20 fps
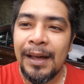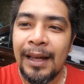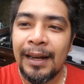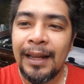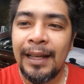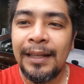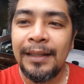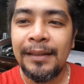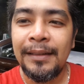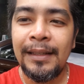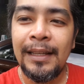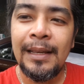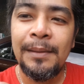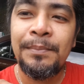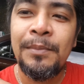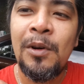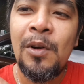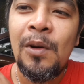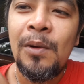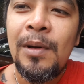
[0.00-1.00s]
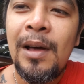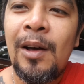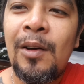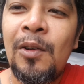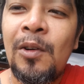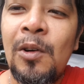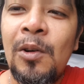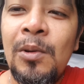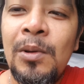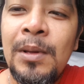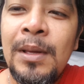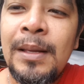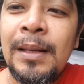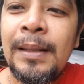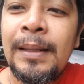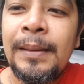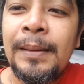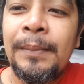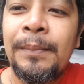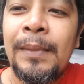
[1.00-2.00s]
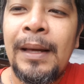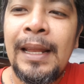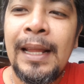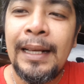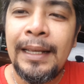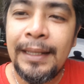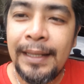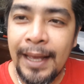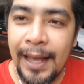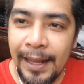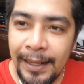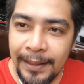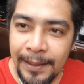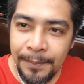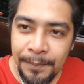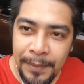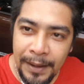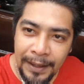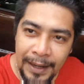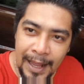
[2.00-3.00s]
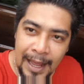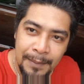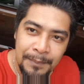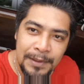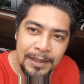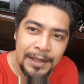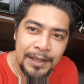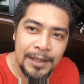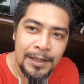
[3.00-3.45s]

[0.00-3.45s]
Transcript: para hindi po ako malagyan ng marami